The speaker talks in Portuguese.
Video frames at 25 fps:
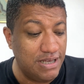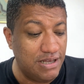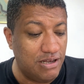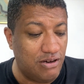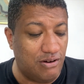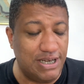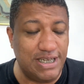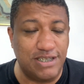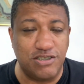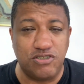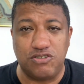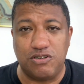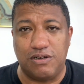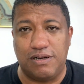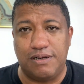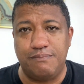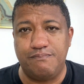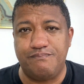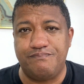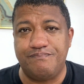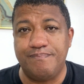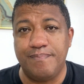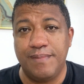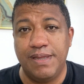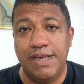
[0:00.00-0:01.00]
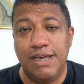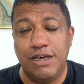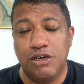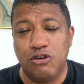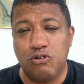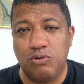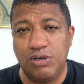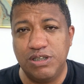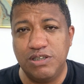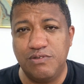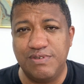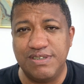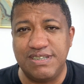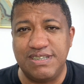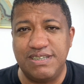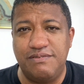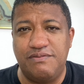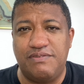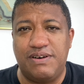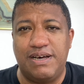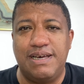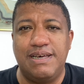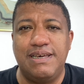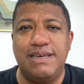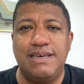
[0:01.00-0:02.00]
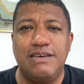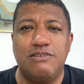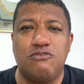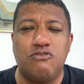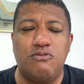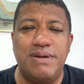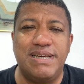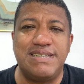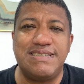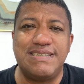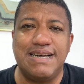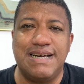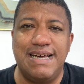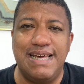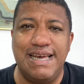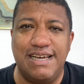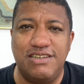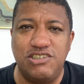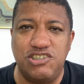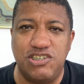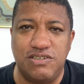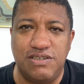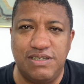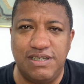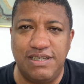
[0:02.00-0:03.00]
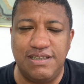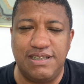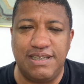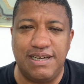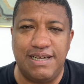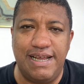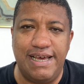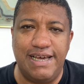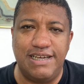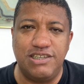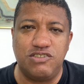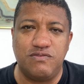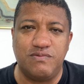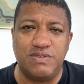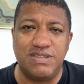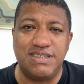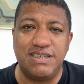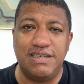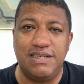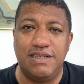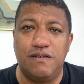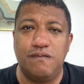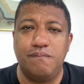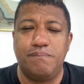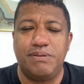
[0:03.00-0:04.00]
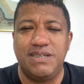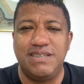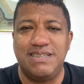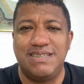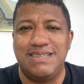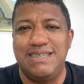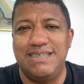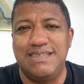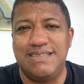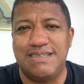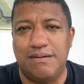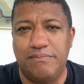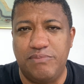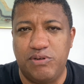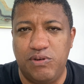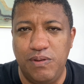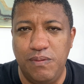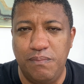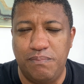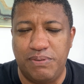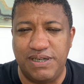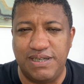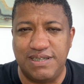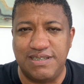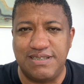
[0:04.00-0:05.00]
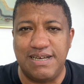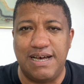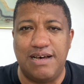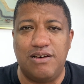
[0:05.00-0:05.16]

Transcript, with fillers: Olha só, quando você vai começa a ganhar dinheiro na internet, você não precisa abrir uma empresa.